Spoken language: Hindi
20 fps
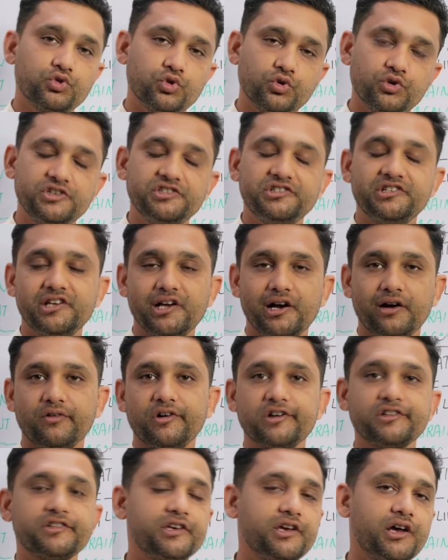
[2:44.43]
थोड़ी सी
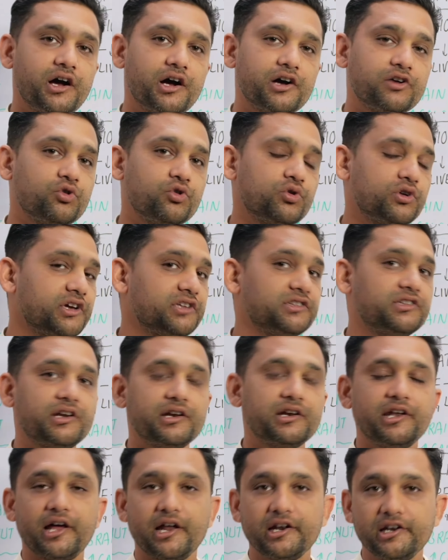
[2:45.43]
हवा से आंखों के
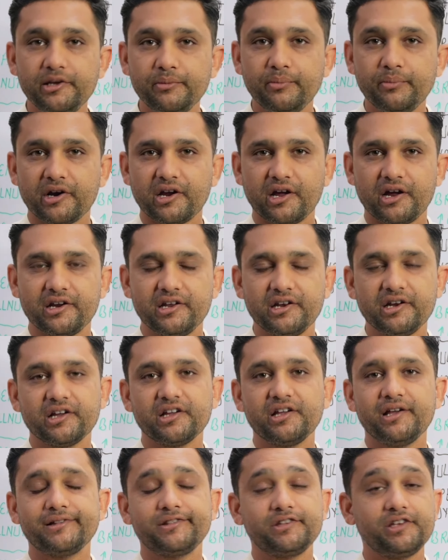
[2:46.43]
अंदर लालीपन आने
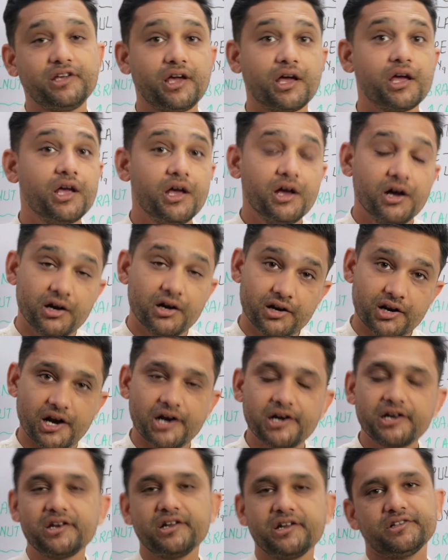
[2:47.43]
लग जाती है
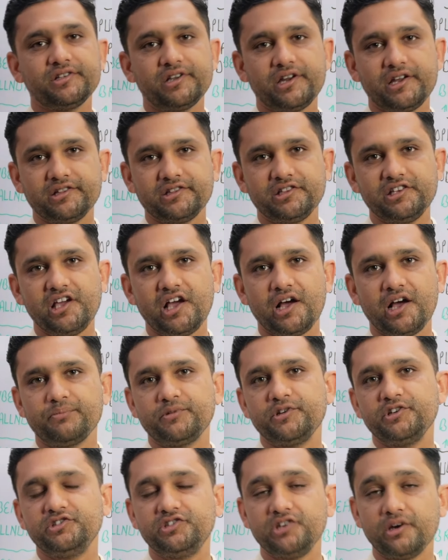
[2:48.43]
रेडनेस रहती है
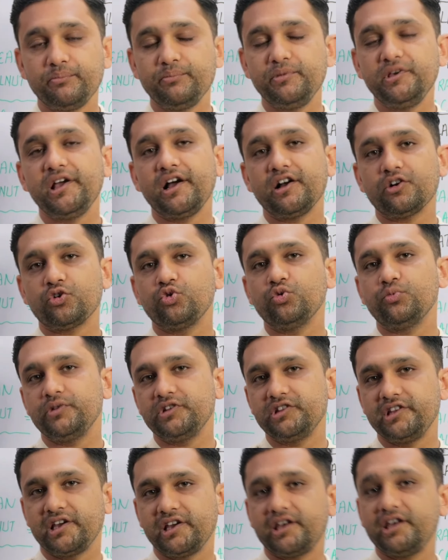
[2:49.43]
आपकी जब भी आंखों
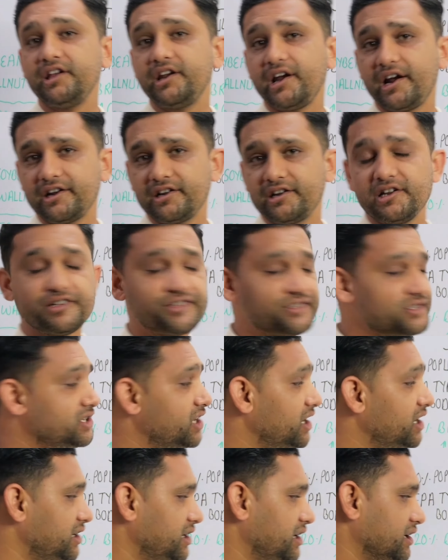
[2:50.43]
पे देखें रेडनेस
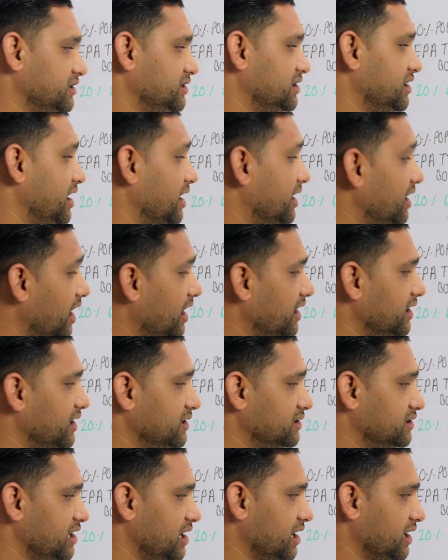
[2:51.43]
छाई रहती है लाल
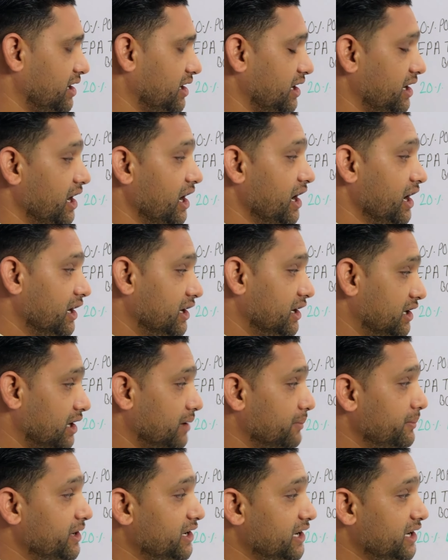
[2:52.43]
रहती है आंखें
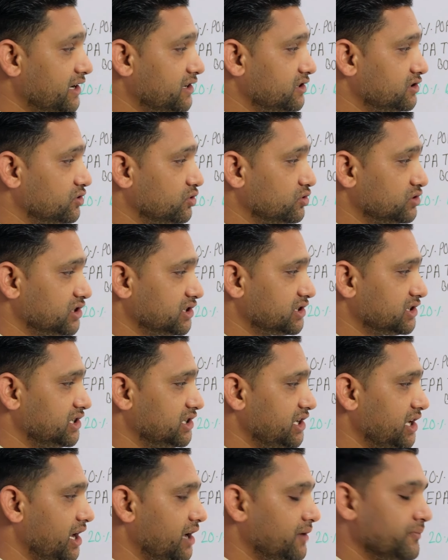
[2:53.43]
डर्मेटाइटिस हो
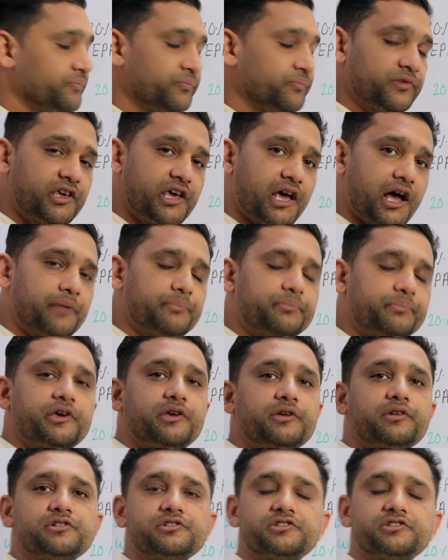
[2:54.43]
सकती है कि आपके